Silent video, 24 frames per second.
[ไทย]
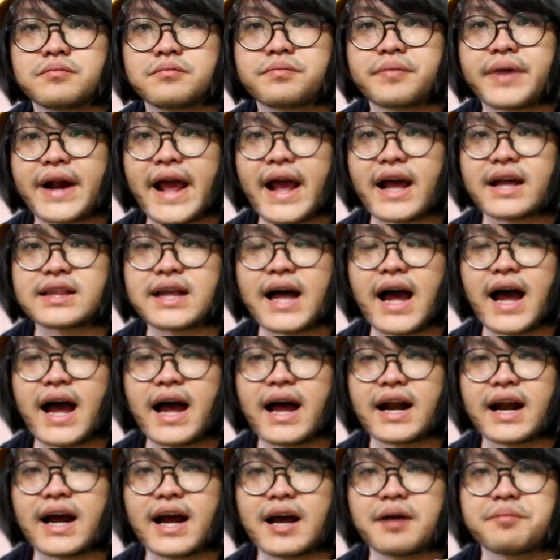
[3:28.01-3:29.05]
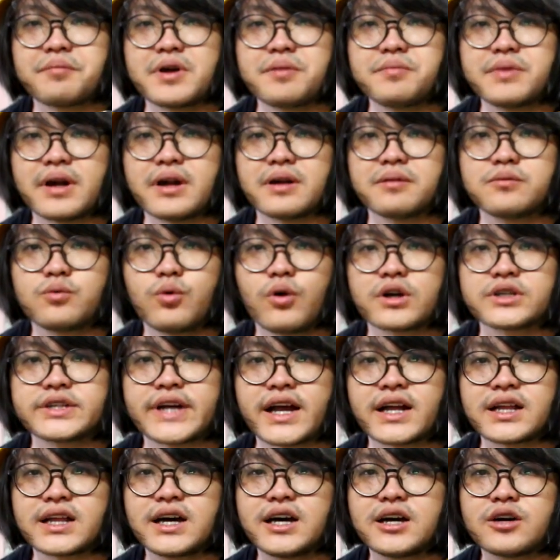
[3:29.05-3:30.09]
แปลกตานะฮะไม่เหมือนพวก
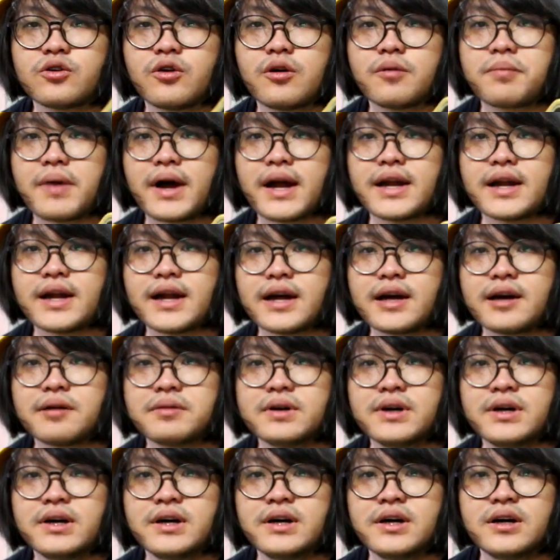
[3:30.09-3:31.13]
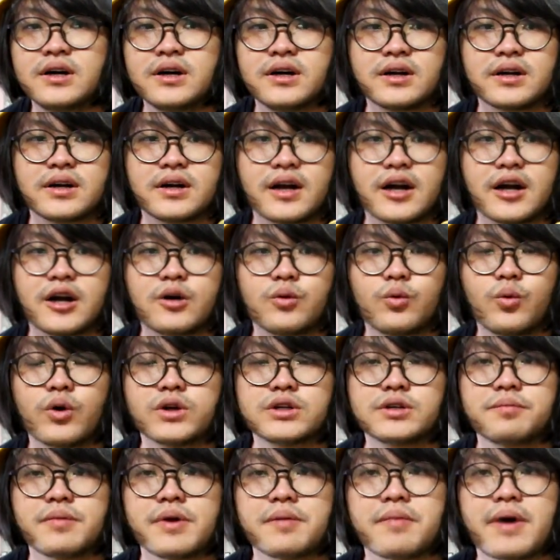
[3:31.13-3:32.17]
เช็คเตอร์ทั่วไปนะครับนะฮะหัว
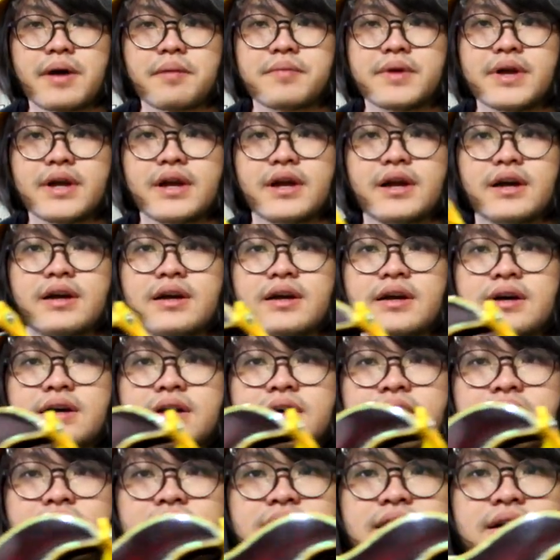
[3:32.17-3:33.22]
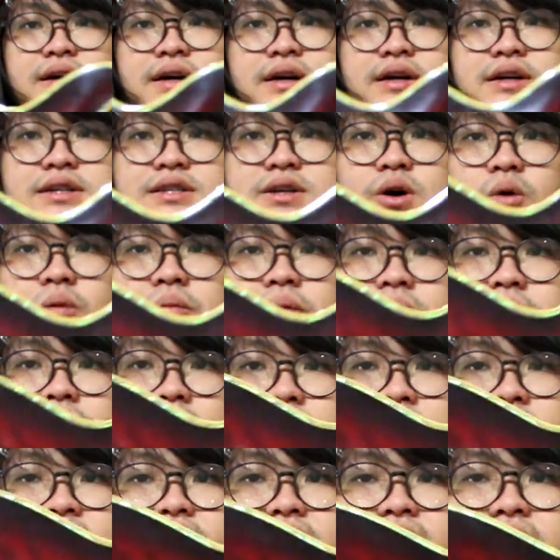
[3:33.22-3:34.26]
จะเป็นแบบนี้ ทรงเป็นแบ
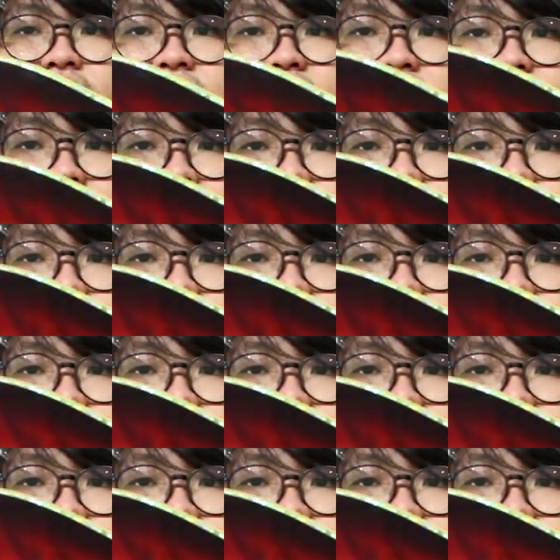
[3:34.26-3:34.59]
บนี้ฮะ อัน